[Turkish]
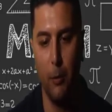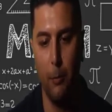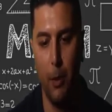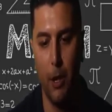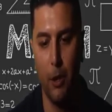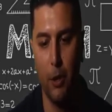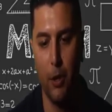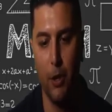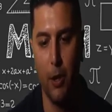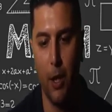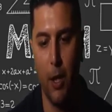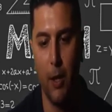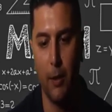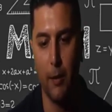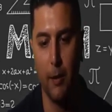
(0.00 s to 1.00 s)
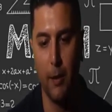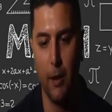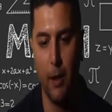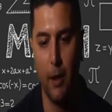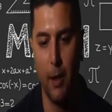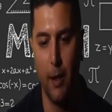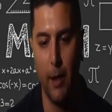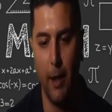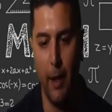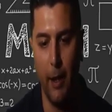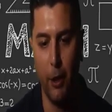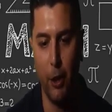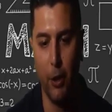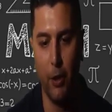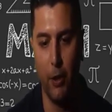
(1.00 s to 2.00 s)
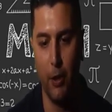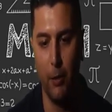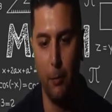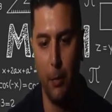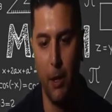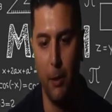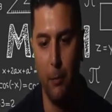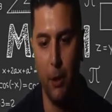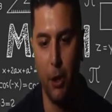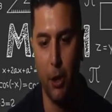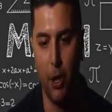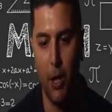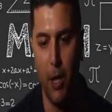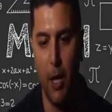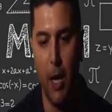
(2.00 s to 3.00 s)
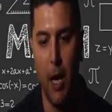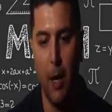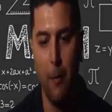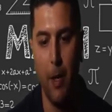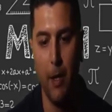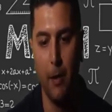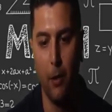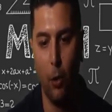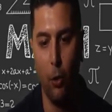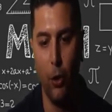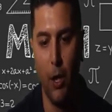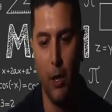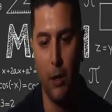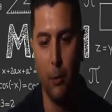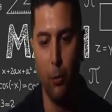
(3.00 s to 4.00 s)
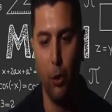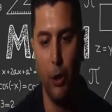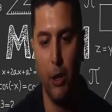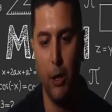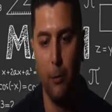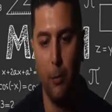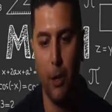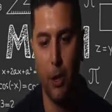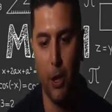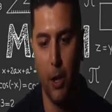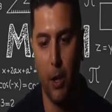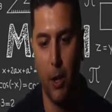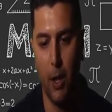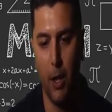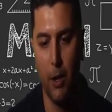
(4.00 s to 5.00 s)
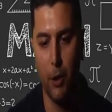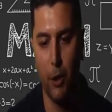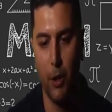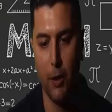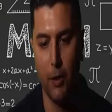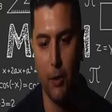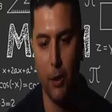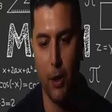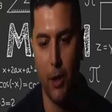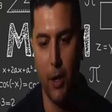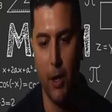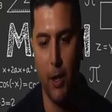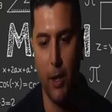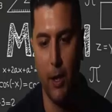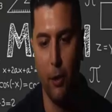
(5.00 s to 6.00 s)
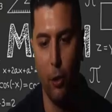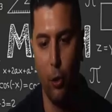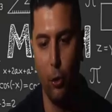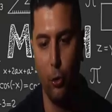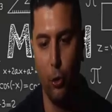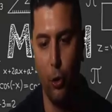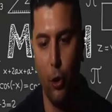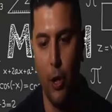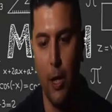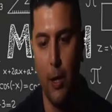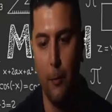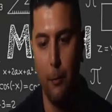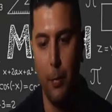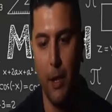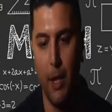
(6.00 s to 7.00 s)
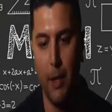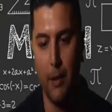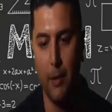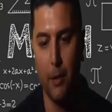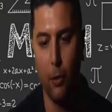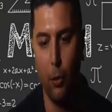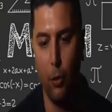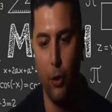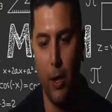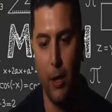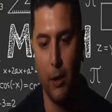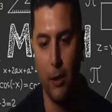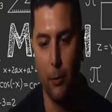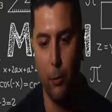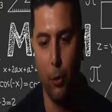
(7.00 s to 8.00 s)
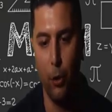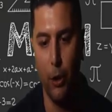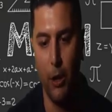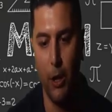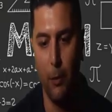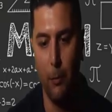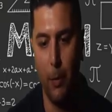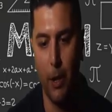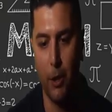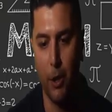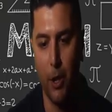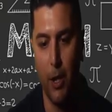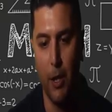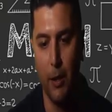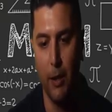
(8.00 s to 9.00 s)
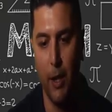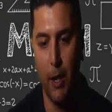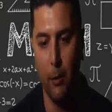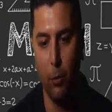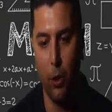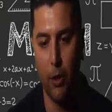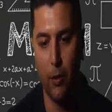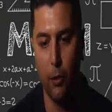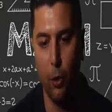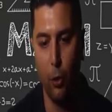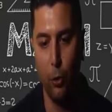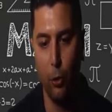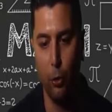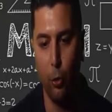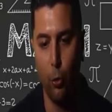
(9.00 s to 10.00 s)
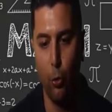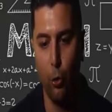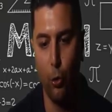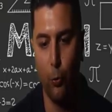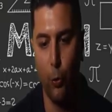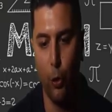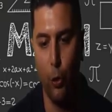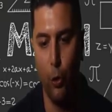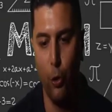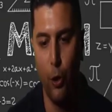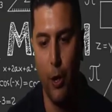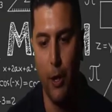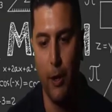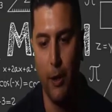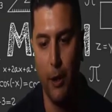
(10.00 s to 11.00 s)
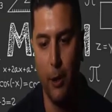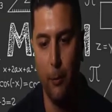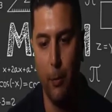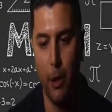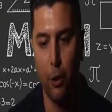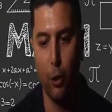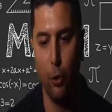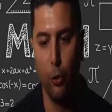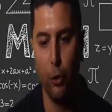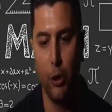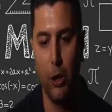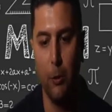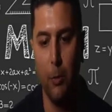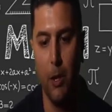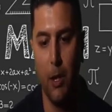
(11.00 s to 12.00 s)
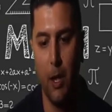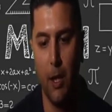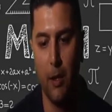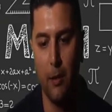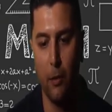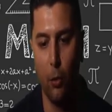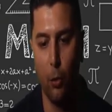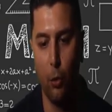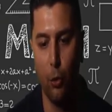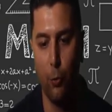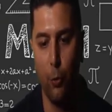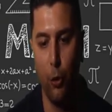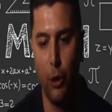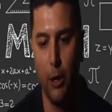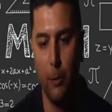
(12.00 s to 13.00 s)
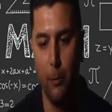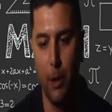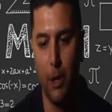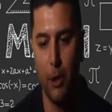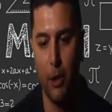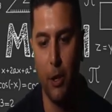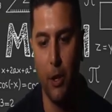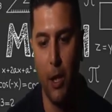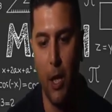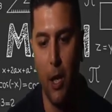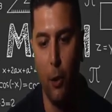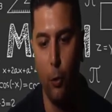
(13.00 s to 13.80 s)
25'tir. Artı K kare eşittir 1'miş. Hemen 16 bölü 25'e karşı atınca K kare ne oldu? 1 eksi 16 bölü 25. Yani burası ne oldu? 9 bölü 25. 25 oldu. Kimin karesi 9 bölü 25'tir?